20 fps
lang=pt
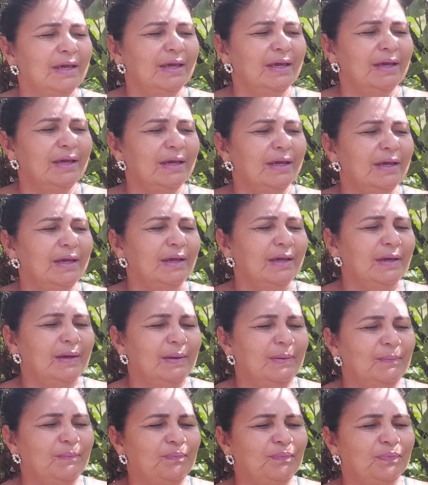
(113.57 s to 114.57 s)

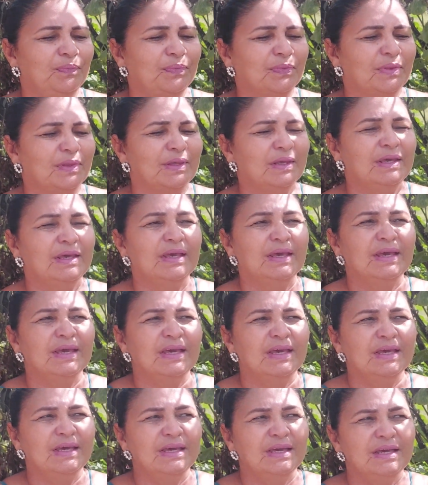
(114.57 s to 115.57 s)
É,
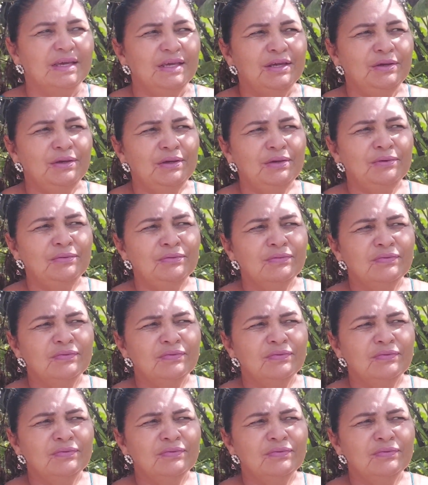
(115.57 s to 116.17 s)
e